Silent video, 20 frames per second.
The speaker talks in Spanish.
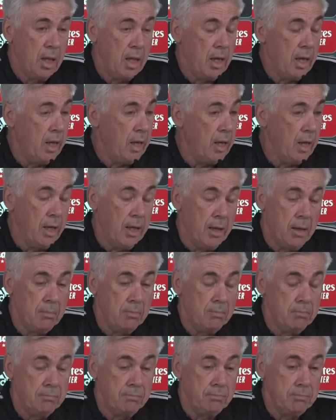
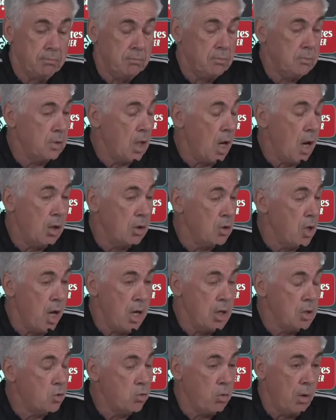eh,
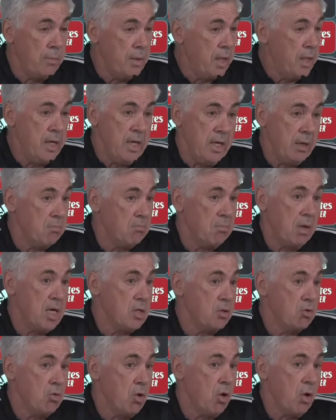
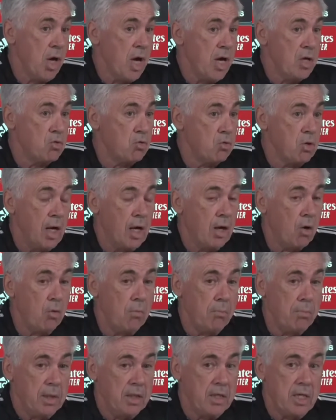Esto es la
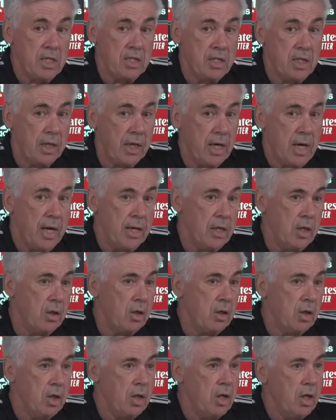competencia que hay
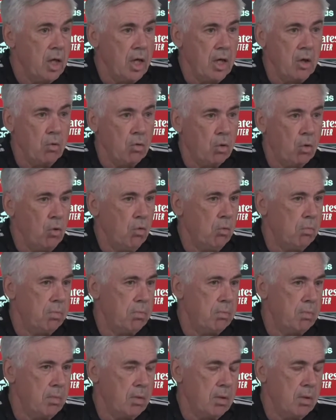en un club.